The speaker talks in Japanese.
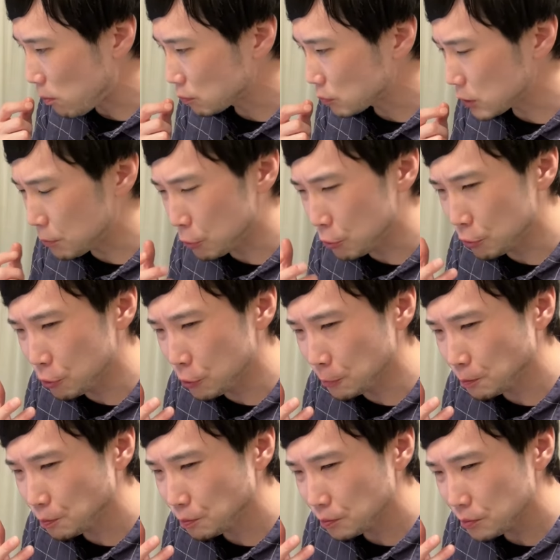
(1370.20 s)
やっぱこ
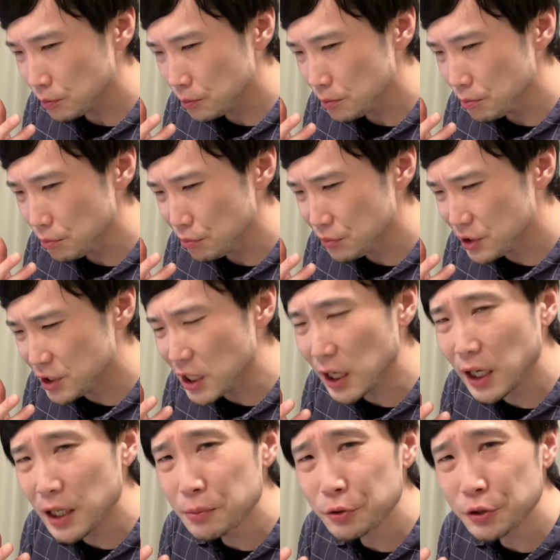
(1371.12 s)
の、
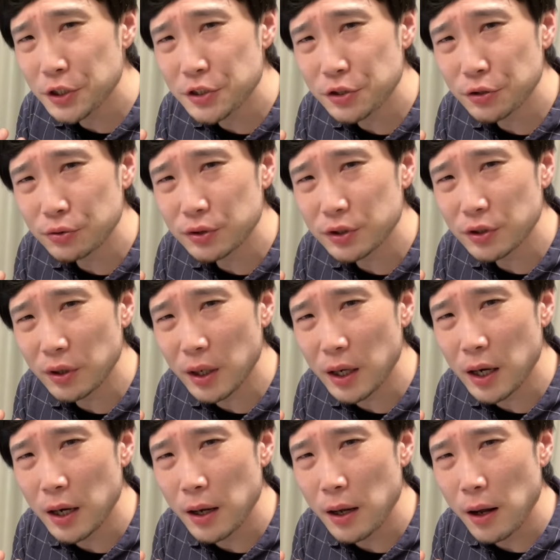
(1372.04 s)
じゃがいもですよっての
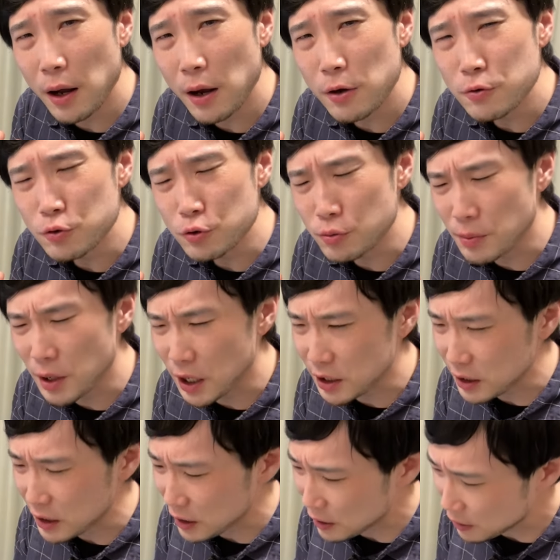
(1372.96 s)
が、う
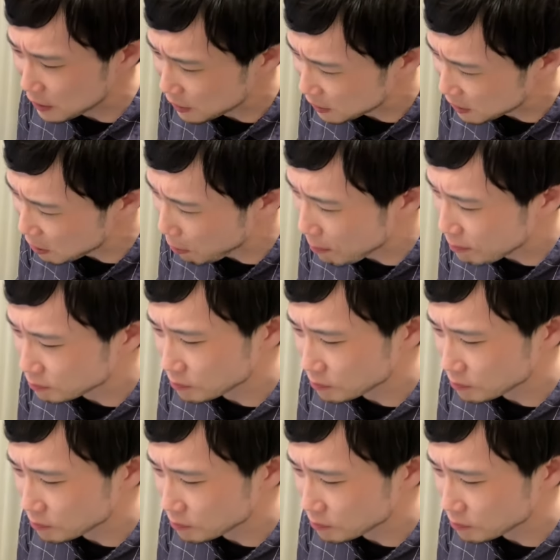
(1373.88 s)
まいね。